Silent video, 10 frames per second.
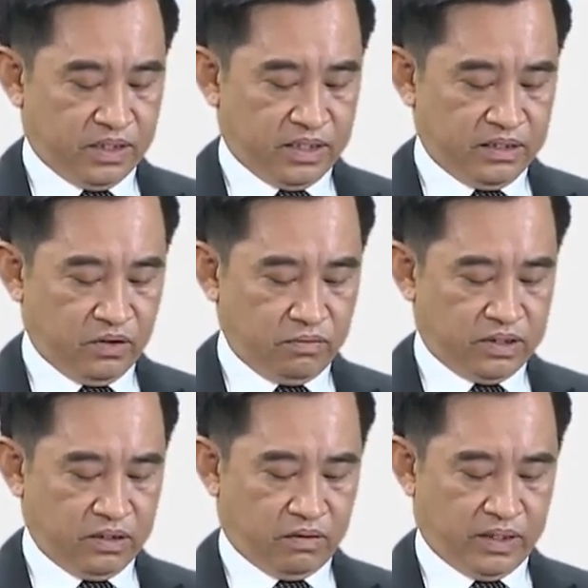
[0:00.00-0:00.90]
Kính chúc
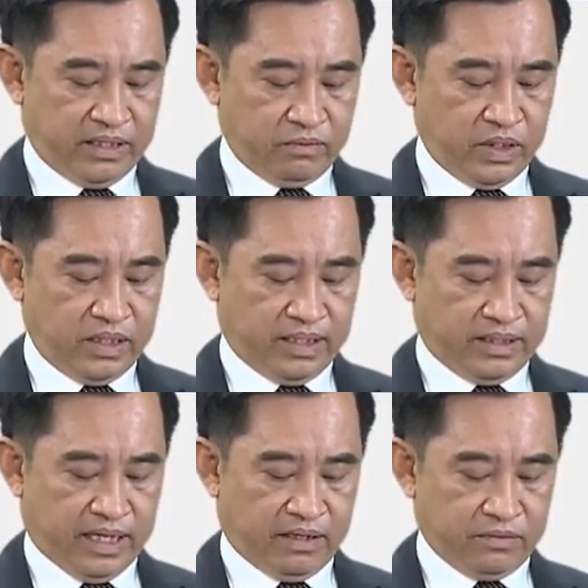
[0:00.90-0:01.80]
sức khỏe quý
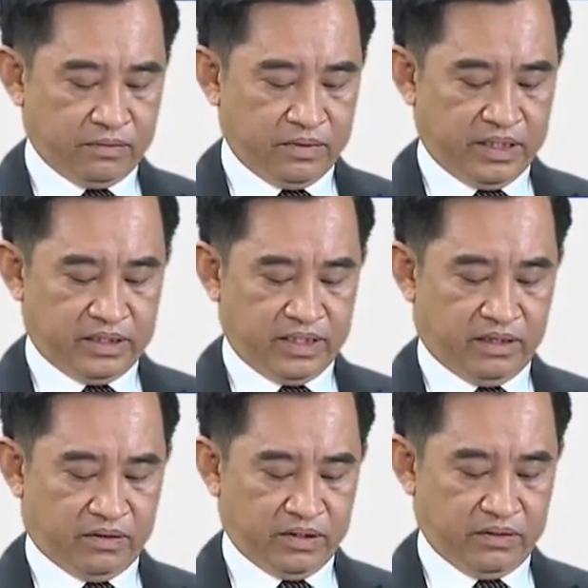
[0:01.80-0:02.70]
lãnh đạo, Liên chi
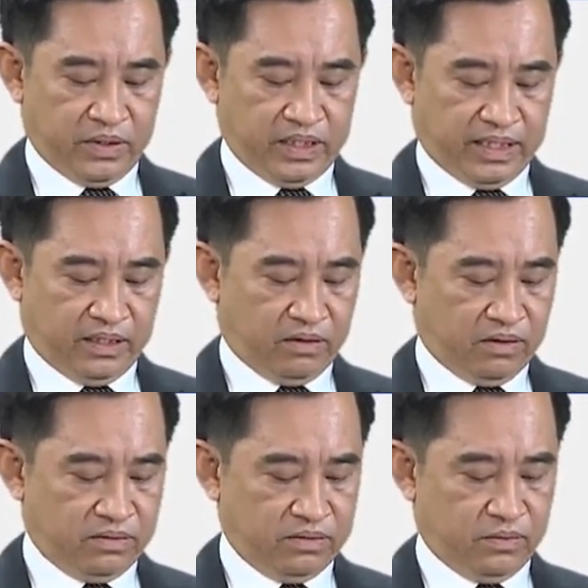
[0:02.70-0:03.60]
hội, quý thầy
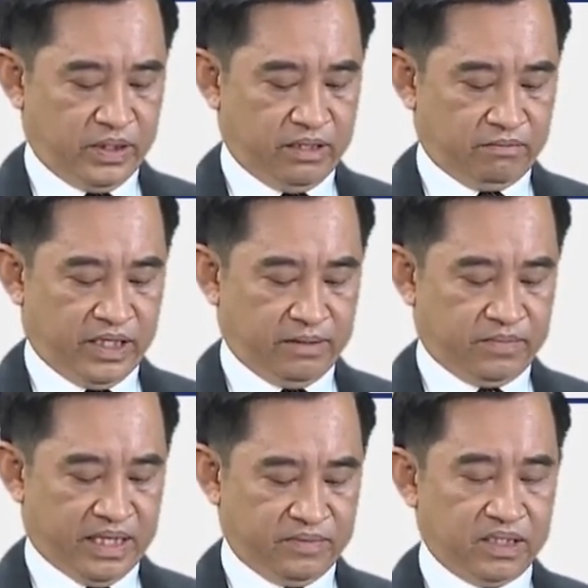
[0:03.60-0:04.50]
cô, quý đồng nghiệp
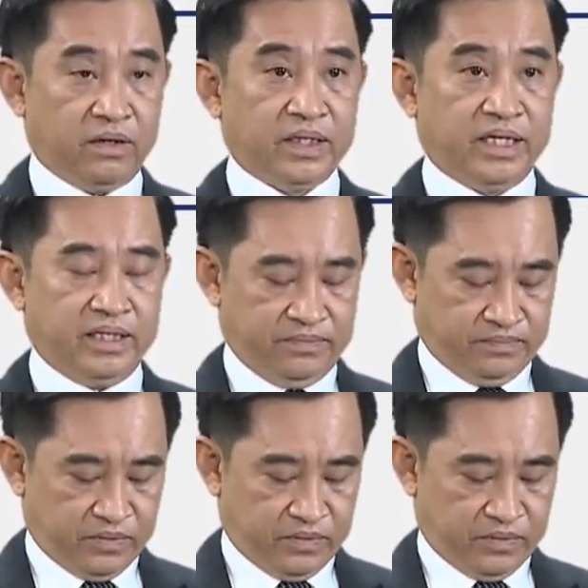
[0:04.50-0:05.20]
tham dự hội nghị.